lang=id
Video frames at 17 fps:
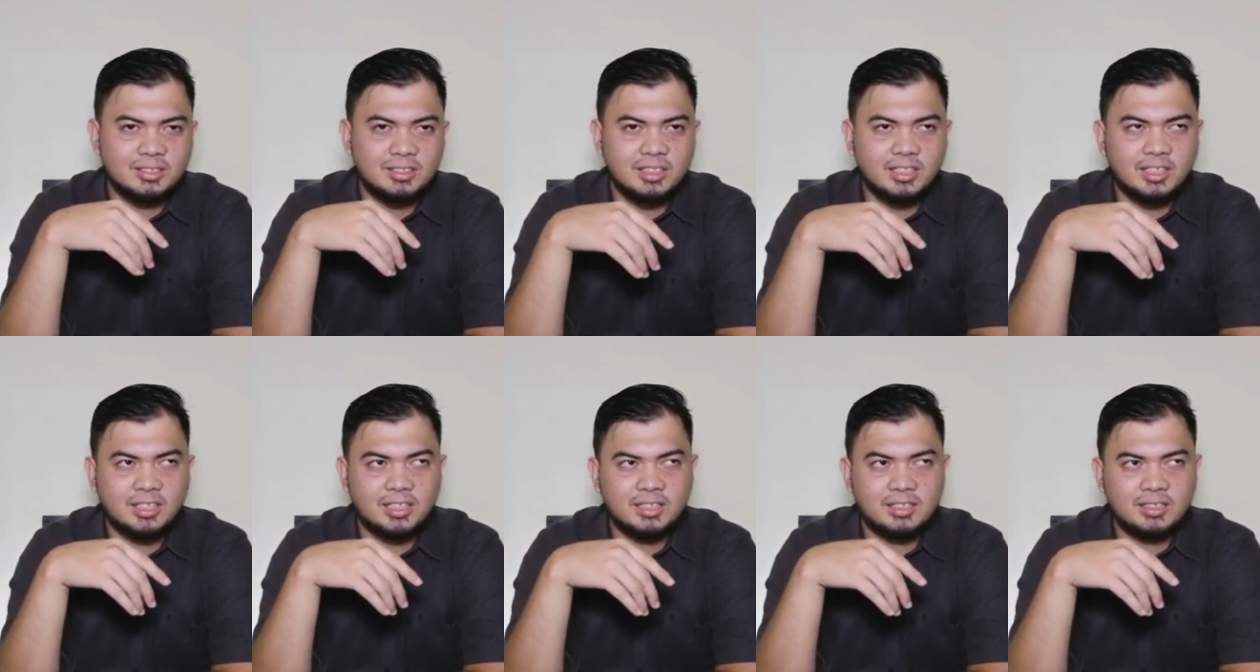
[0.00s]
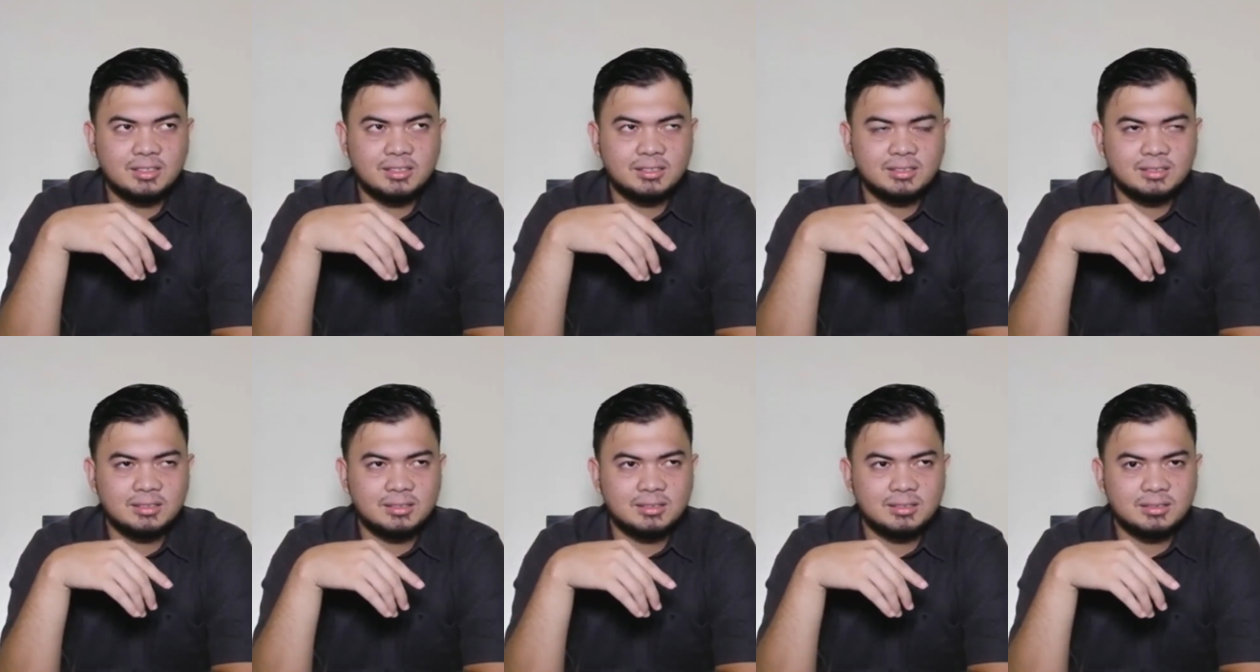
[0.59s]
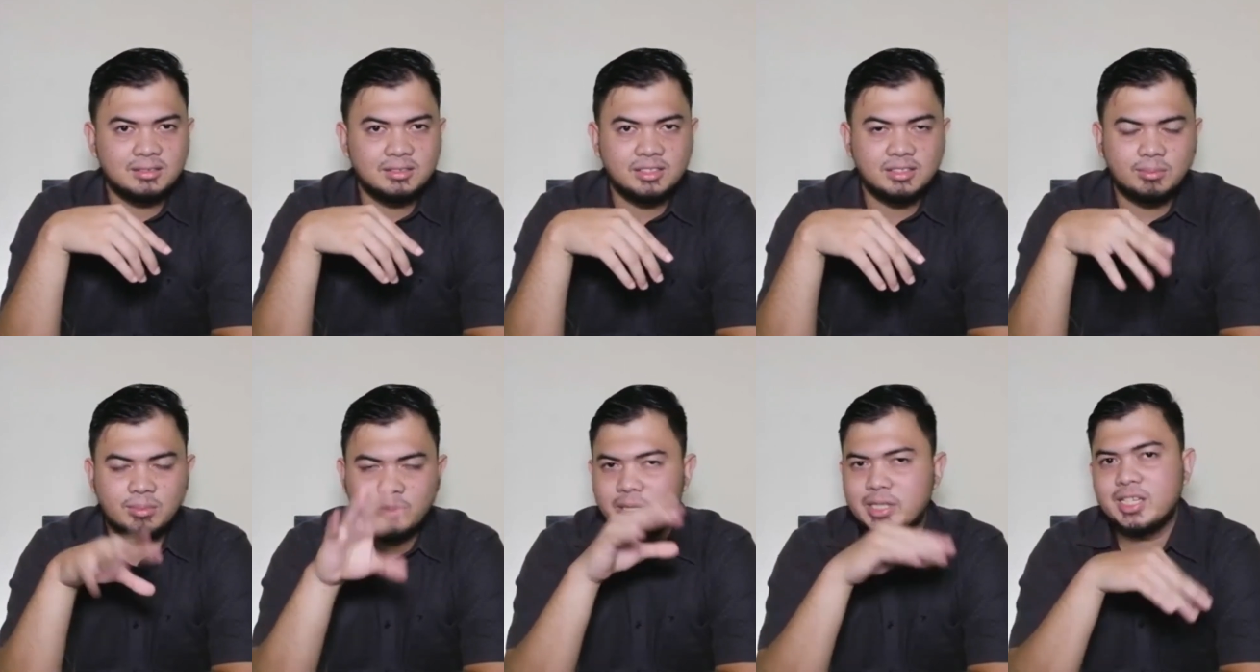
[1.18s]
Dan
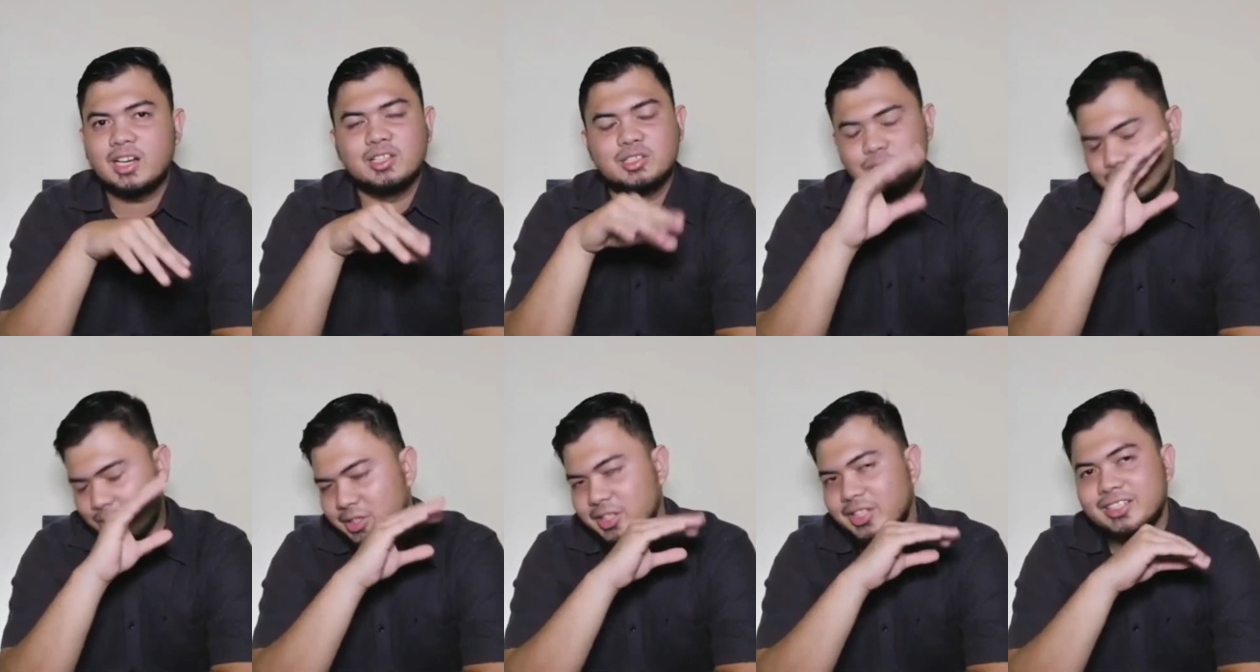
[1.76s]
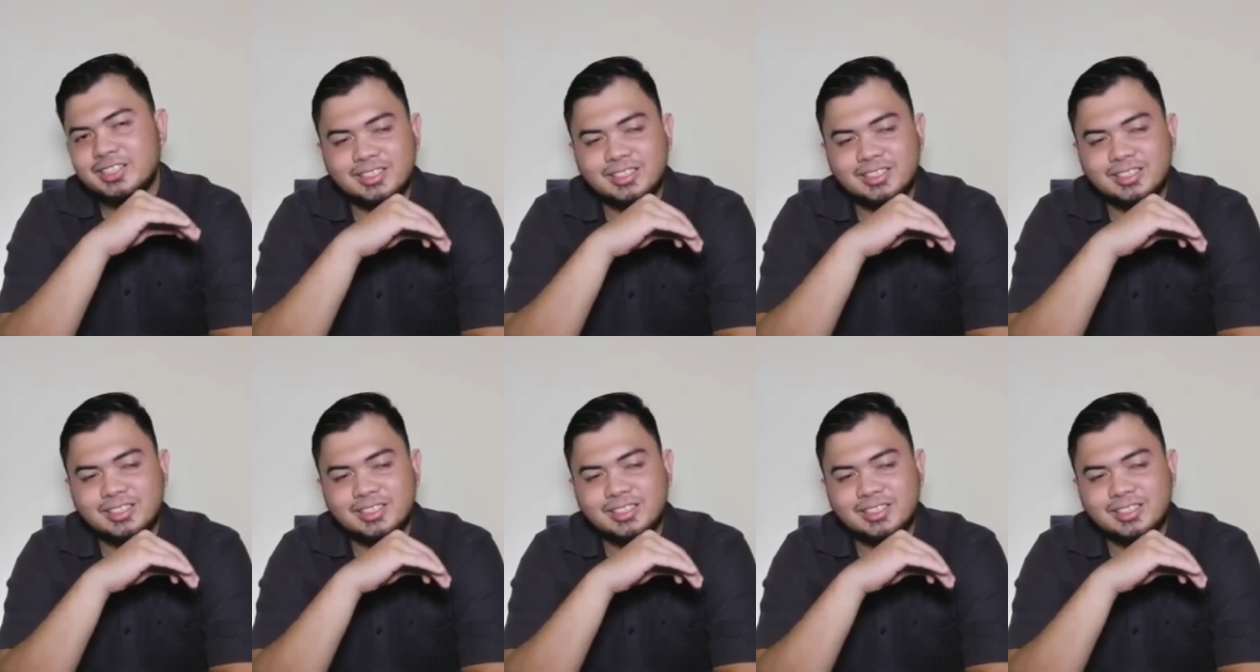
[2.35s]
ya banyaklah contohnya